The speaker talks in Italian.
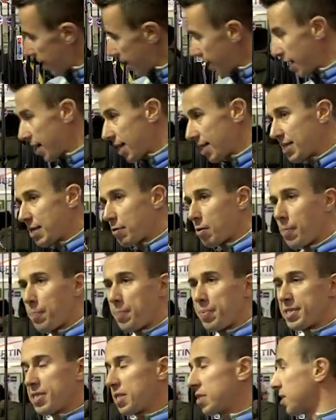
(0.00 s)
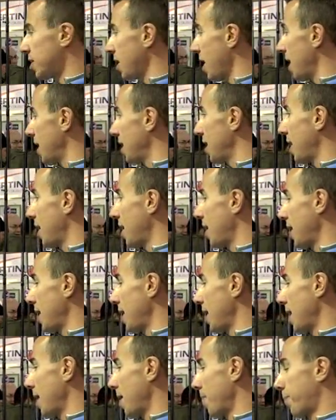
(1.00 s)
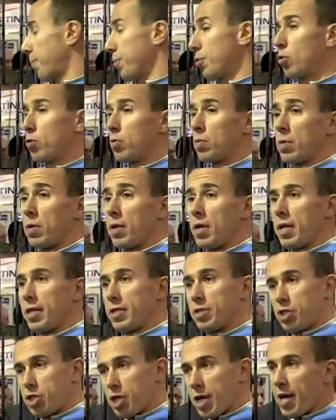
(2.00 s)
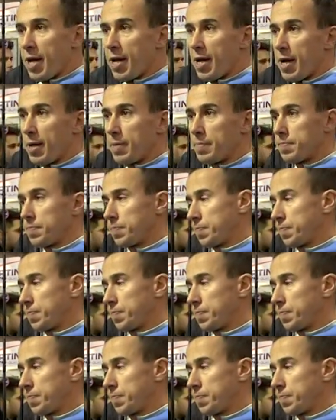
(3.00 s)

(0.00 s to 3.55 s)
e la andiamo a presentare dalla più leggera.